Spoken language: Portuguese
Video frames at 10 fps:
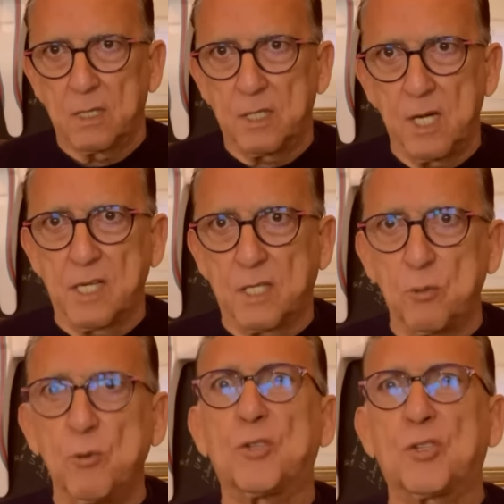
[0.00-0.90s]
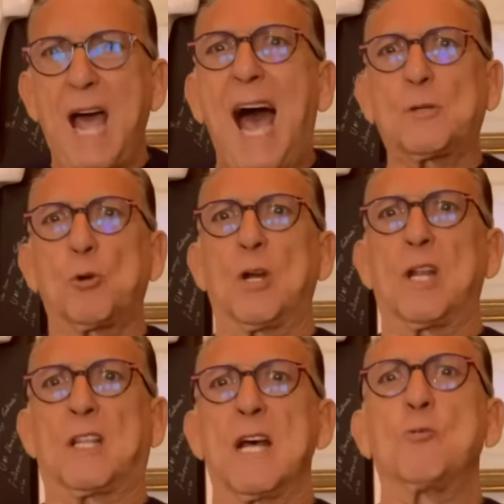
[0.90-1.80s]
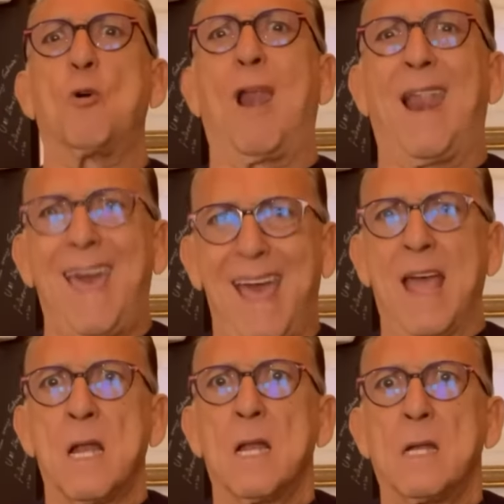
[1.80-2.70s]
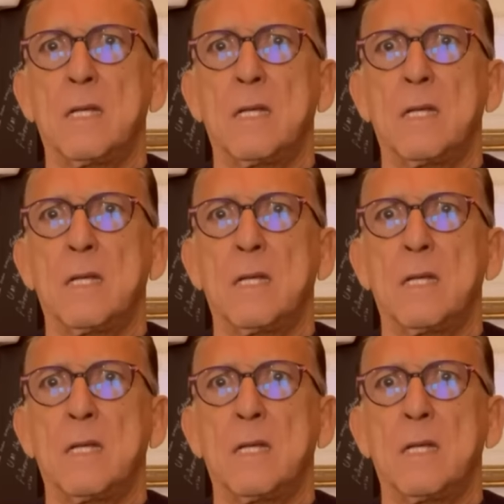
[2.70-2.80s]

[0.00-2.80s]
diante de um estádio gritando olé